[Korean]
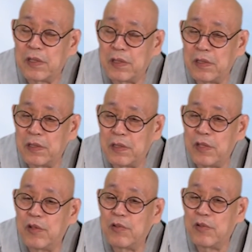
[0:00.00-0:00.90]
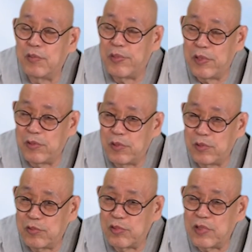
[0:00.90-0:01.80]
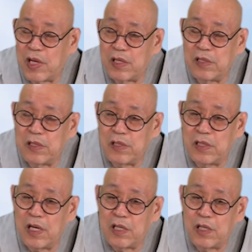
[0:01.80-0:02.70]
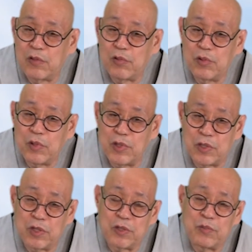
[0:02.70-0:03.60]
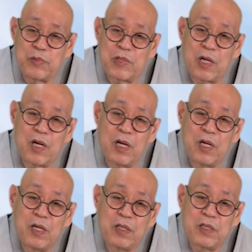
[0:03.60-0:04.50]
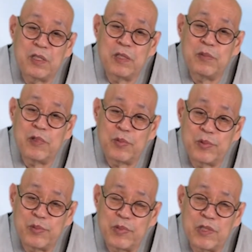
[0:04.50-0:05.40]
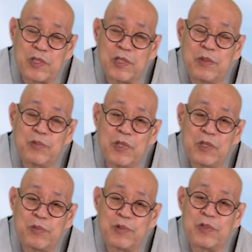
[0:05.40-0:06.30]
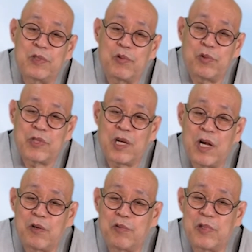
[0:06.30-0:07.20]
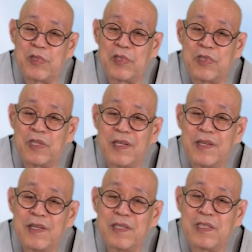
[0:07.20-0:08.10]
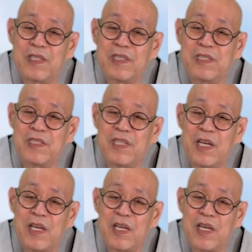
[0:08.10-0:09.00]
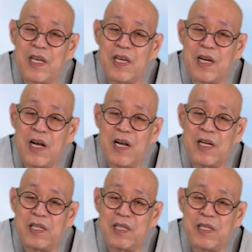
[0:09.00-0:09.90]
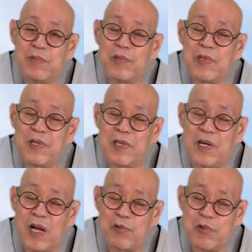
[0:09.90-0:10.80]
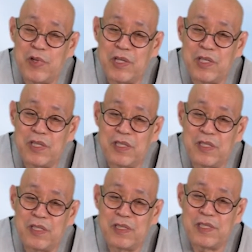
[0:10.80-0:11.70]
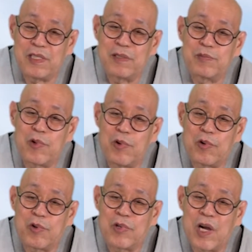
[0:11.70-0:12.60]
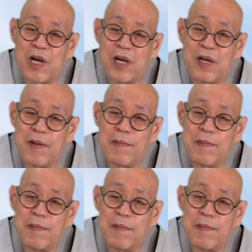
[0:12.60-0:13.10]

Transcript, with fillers: 그 연구비로 준다는 이야기도 있었습니다. 지금은 없습니다. 지금 여러분들 고생하고 있는 전 세계가 힘들어하고 있는 지금 코로나